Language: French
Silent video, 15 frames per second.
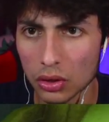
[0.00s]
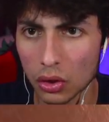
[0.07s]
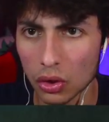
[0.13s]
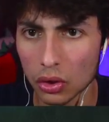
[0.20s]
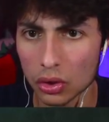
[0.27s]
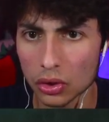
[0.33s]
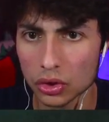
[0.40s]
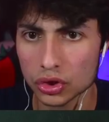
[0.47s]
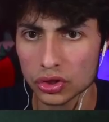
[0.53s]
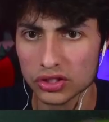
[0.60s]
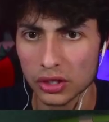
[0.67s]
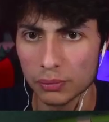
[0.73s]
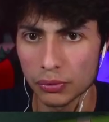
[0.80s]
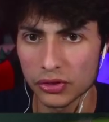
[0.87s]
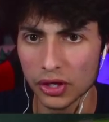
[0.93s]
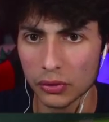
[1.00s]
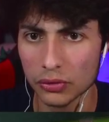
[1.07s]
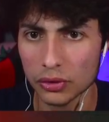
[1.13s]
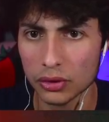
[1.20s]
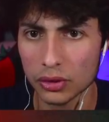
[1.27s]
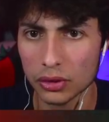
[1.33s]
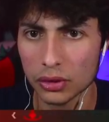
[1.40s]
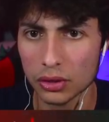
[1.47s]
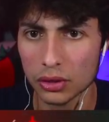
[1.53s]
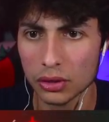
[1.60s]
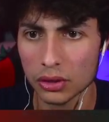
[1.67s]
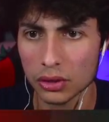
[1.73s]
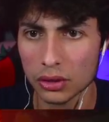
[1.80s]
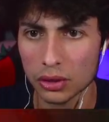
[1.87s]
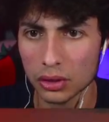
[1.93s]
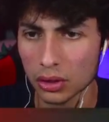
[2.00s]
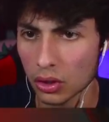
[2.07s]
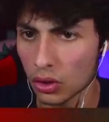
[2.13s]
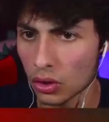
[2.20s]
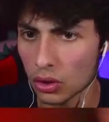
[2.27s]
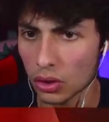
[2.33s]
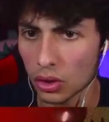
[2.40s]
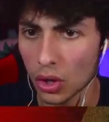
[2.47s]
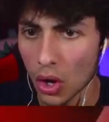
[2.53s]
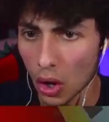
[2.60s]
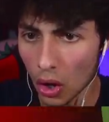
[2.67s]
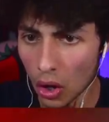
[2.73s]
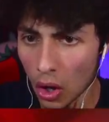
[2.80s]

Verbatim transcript: Oh, je suis en train de pull down. Oh. Oh, oh